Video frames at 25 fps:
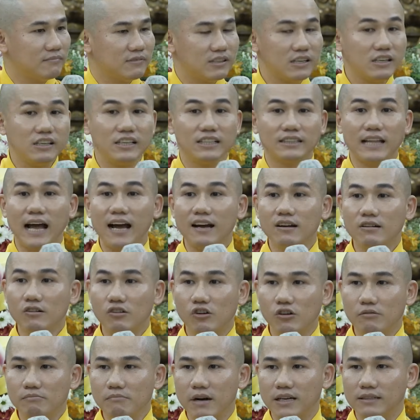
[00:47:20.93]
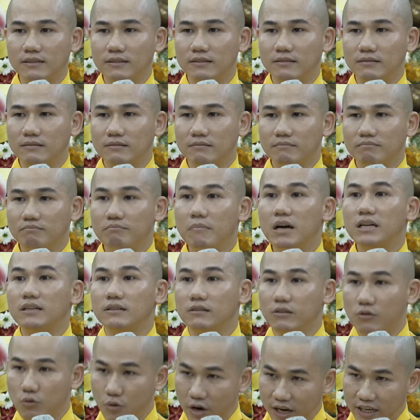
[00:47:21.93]
Người thân của
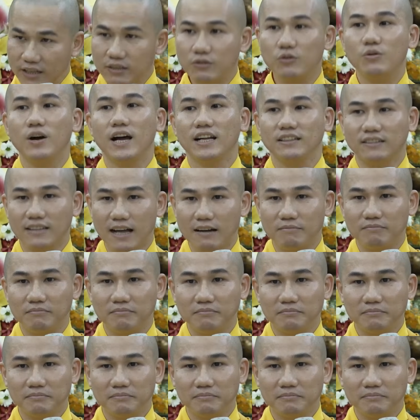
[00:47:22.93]
mình quên quan tâm.